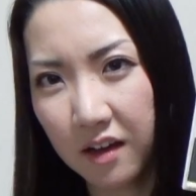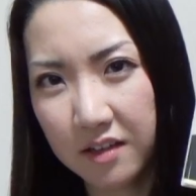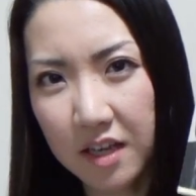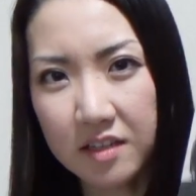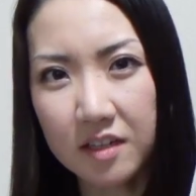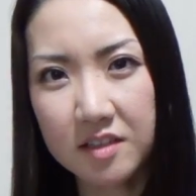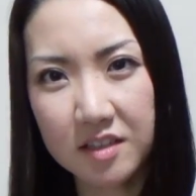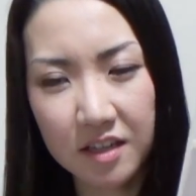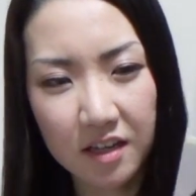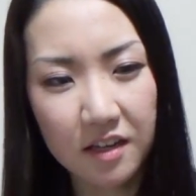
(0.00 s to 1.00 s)
優
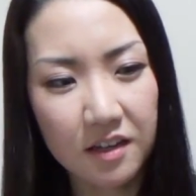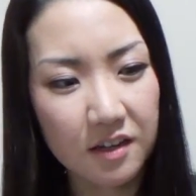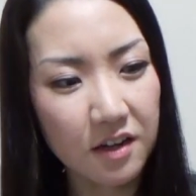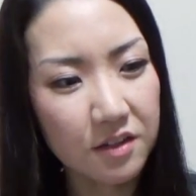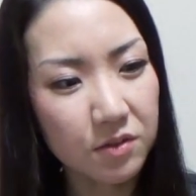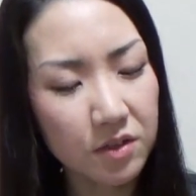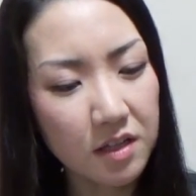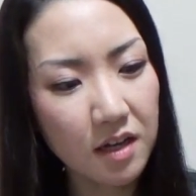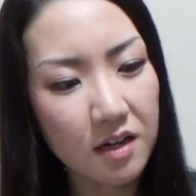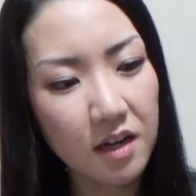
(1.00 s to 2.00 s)
しい。あの
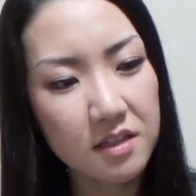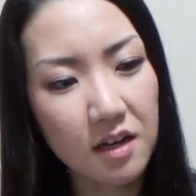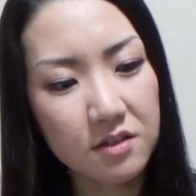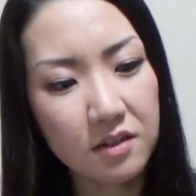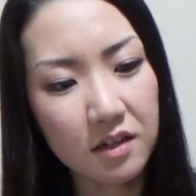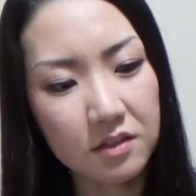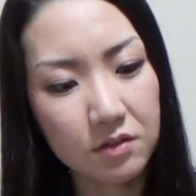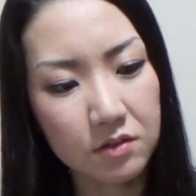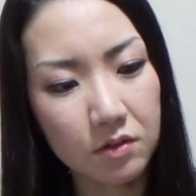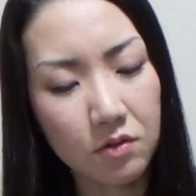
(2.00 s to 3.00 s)
何が書いてあるかって
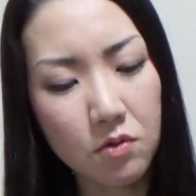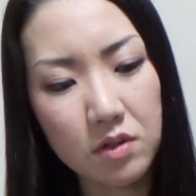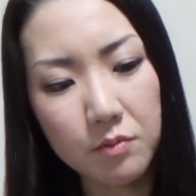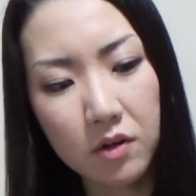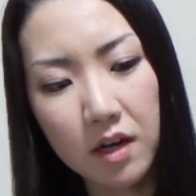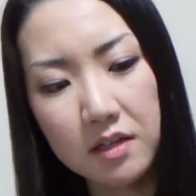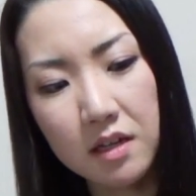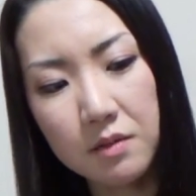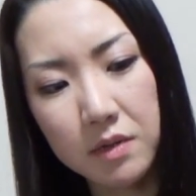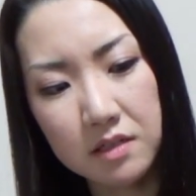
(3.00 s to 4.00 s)
いうと、ここにも書いて
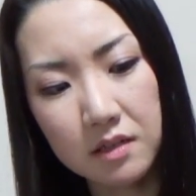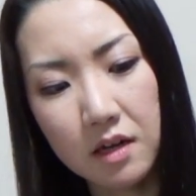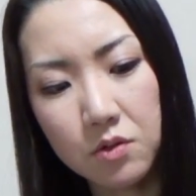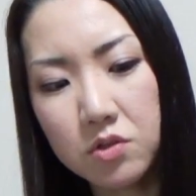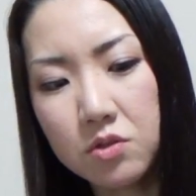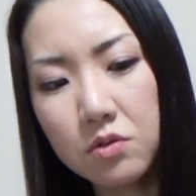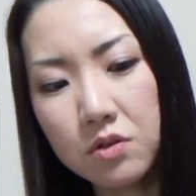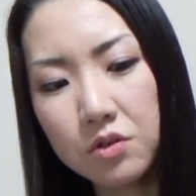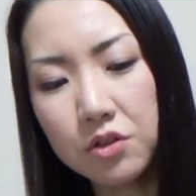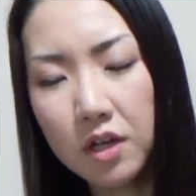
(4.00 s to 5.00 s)
ありますが、よしこ
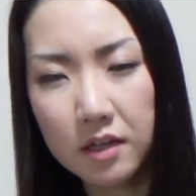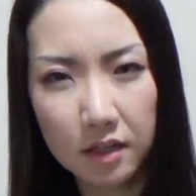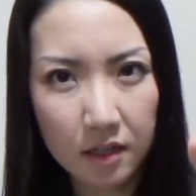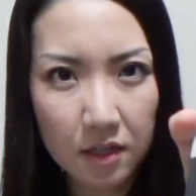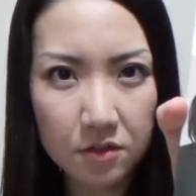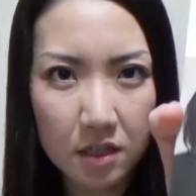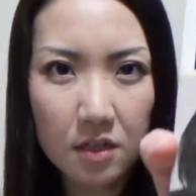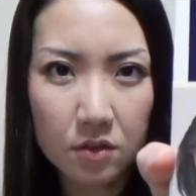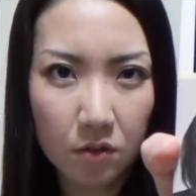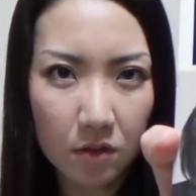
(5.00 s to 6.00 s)
流生きる
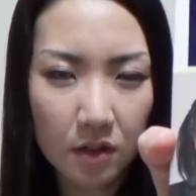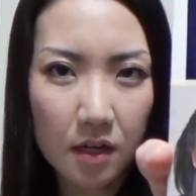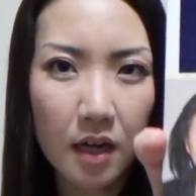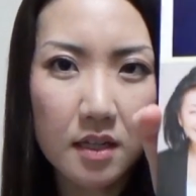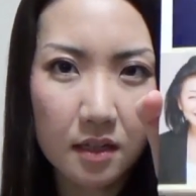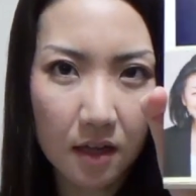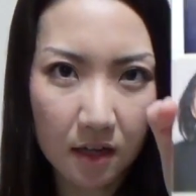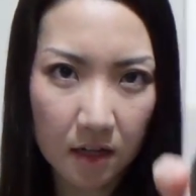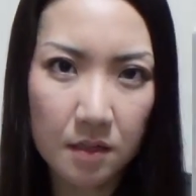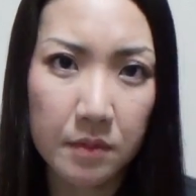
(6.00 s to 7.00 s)
ヒントが書い
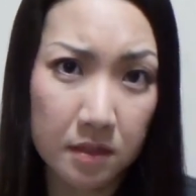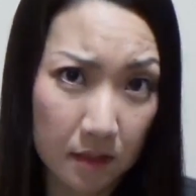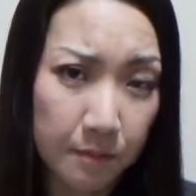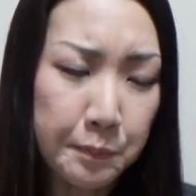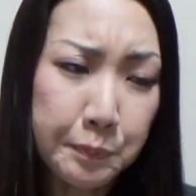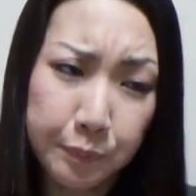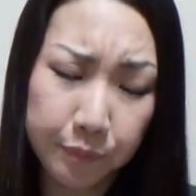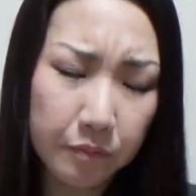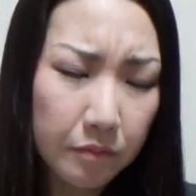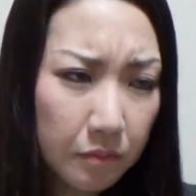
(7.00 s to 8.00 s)
てあります。
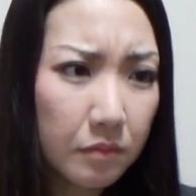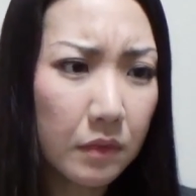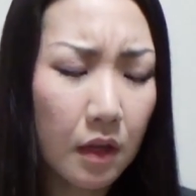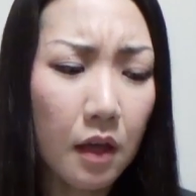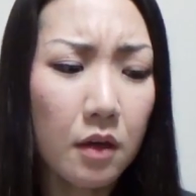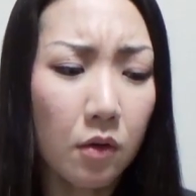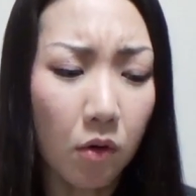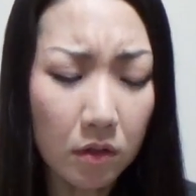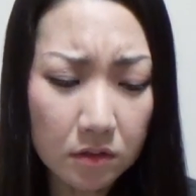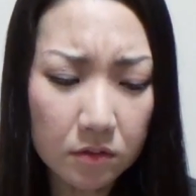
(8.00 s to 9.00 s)
で
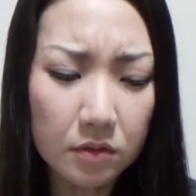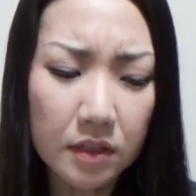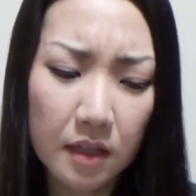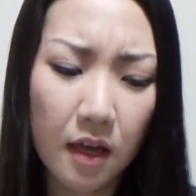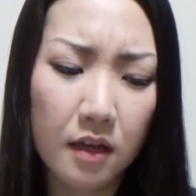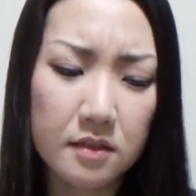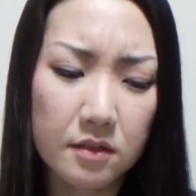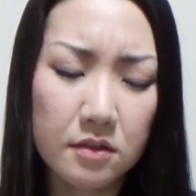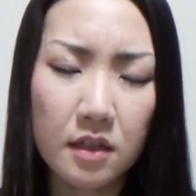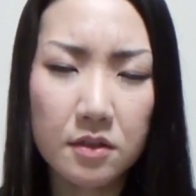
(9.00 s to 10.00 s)
本当にね、
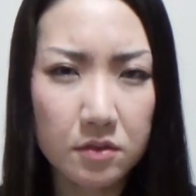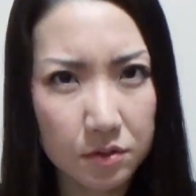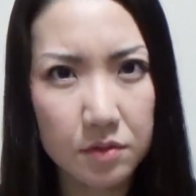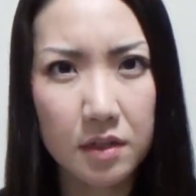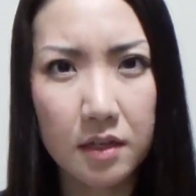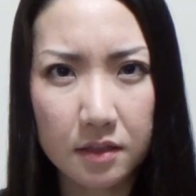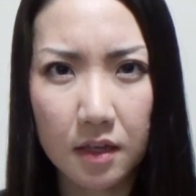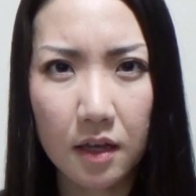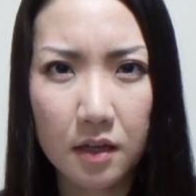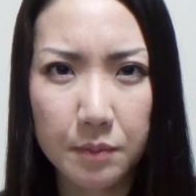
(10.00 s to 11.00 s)
桜井よしこさんっ
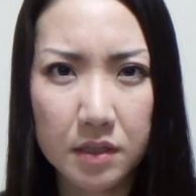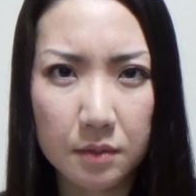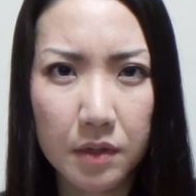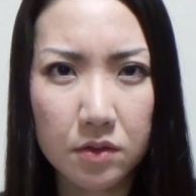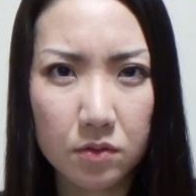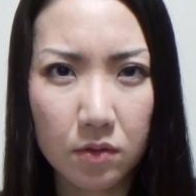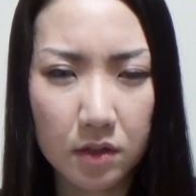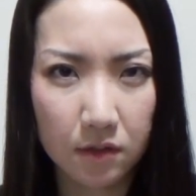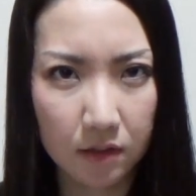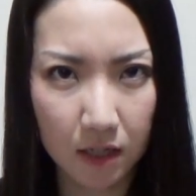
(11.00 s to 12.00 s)
てやっぱディベートと
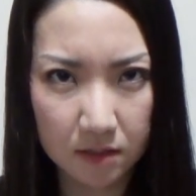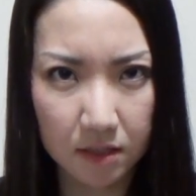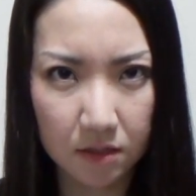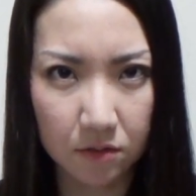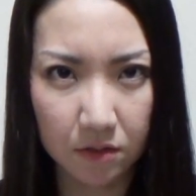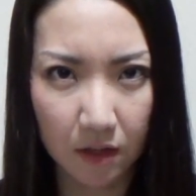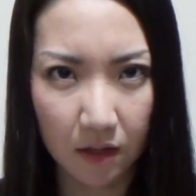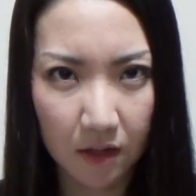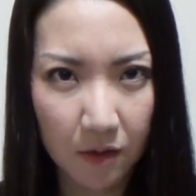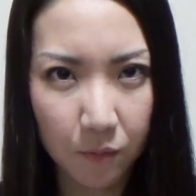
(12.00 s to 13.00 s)
かではカチッとね、
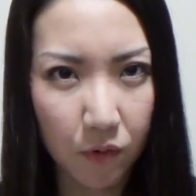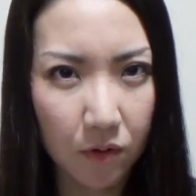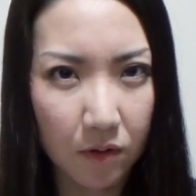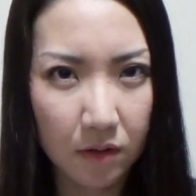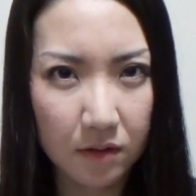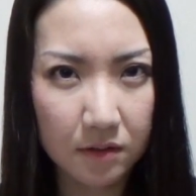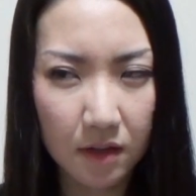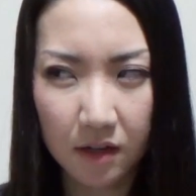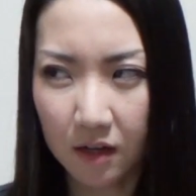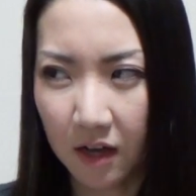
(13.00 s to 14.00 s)
もう
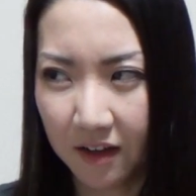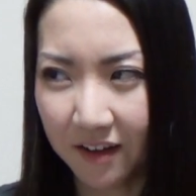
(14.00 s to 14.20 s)
なんか